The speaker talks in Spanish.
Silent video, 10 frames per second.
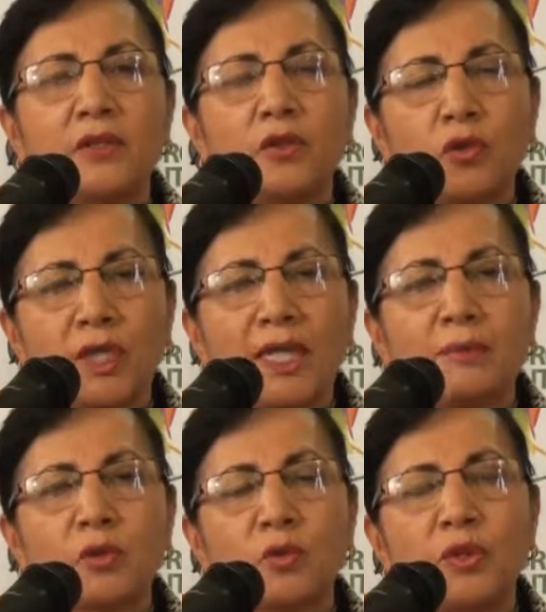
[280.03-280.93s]
No
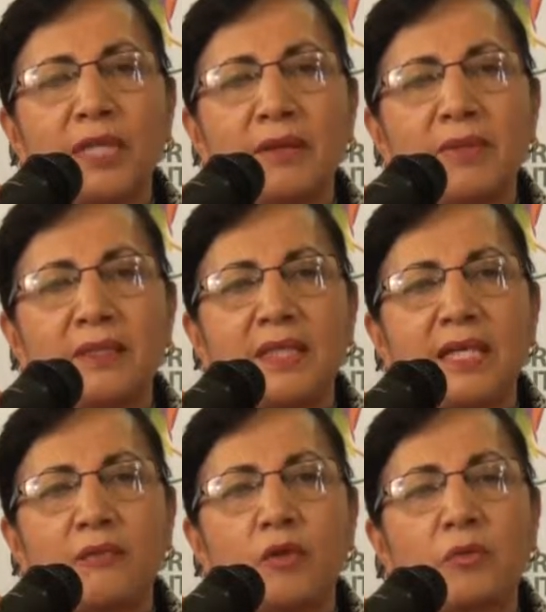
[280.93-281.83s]
queremos
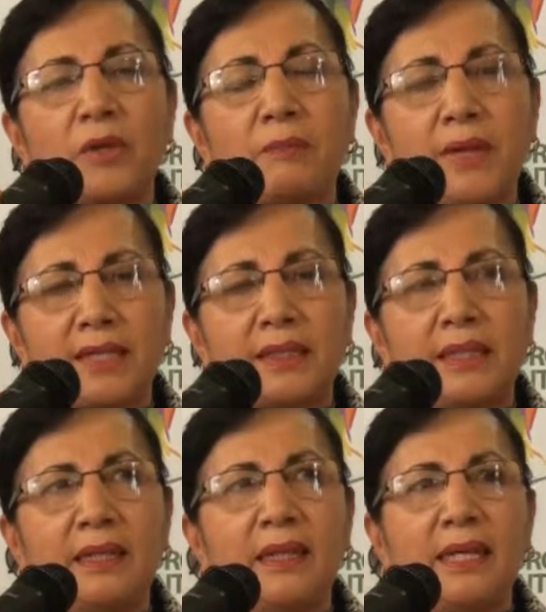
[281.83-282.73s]
únicamente que formen
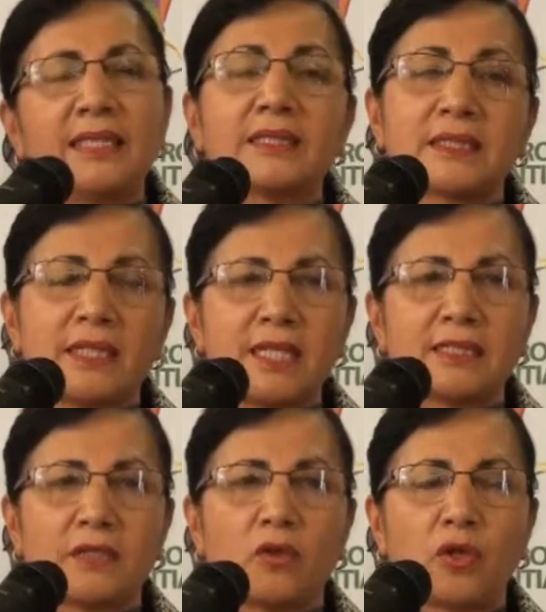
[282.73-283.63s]
parte estas tres
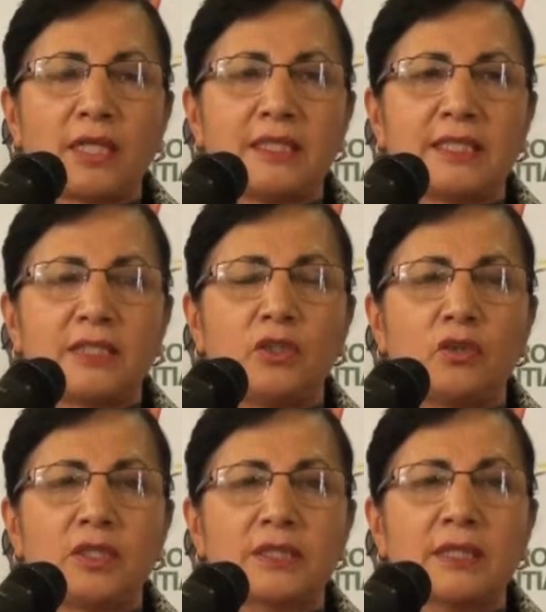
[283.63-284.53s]

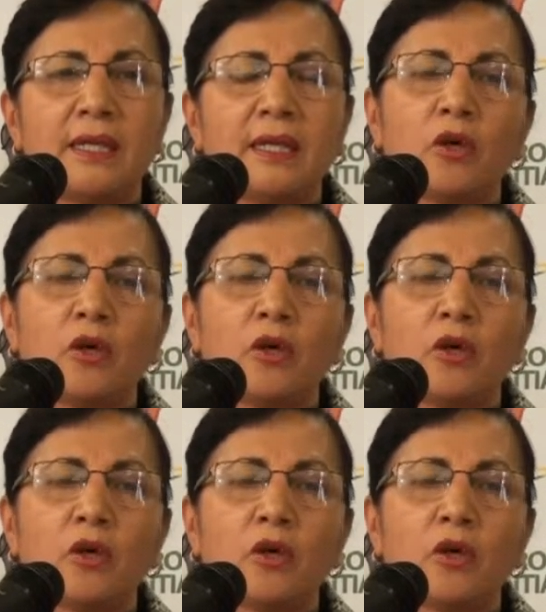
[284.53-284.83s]
organizaciones,